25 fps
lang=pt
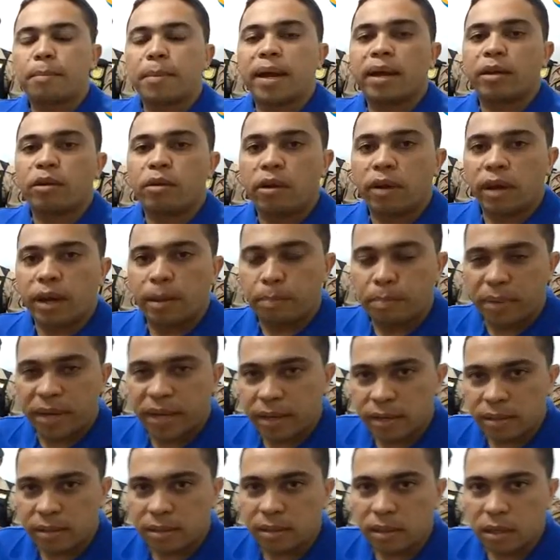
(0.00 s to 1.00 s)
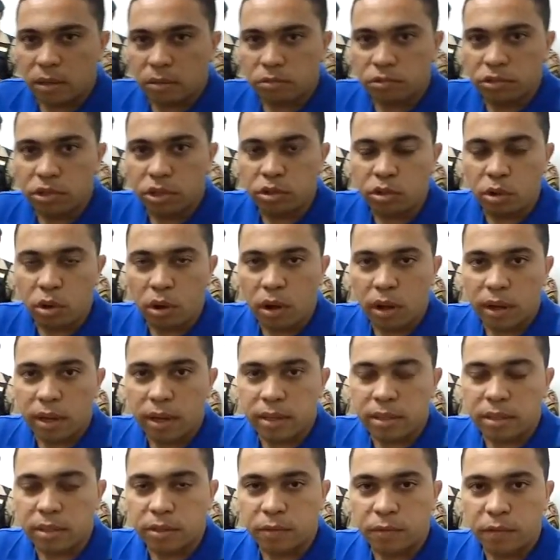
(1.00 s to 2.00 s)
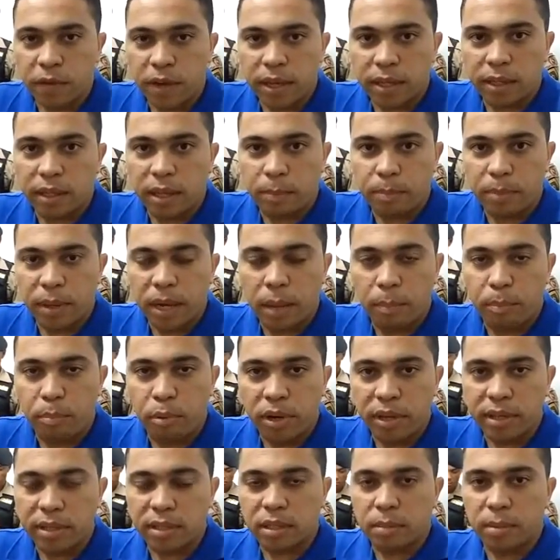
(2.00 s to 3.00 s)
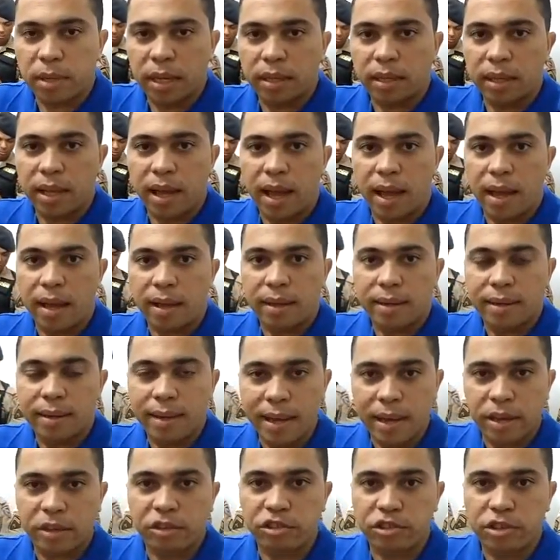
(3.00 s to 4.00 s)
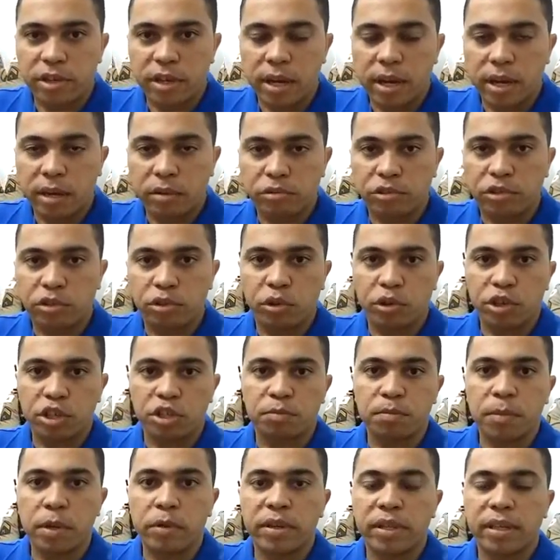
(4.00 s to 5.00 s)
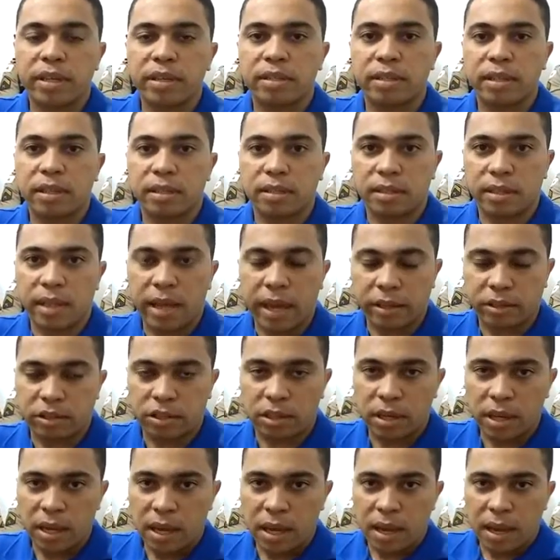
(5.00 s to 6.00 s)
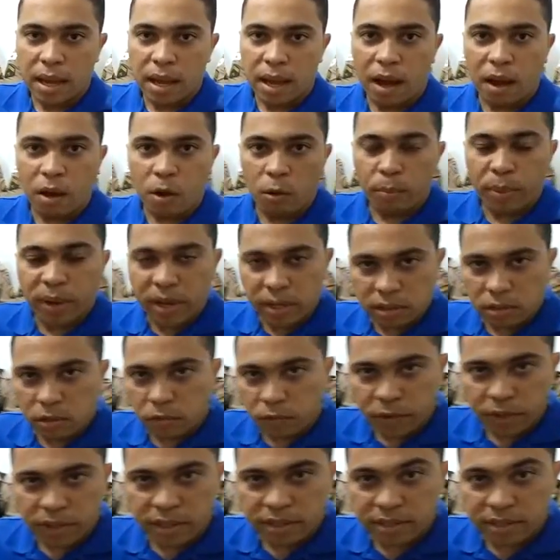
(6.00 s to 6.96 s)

maior apreensão de drogas feita pela Polícia Militar neste ano de 2017. A operação foi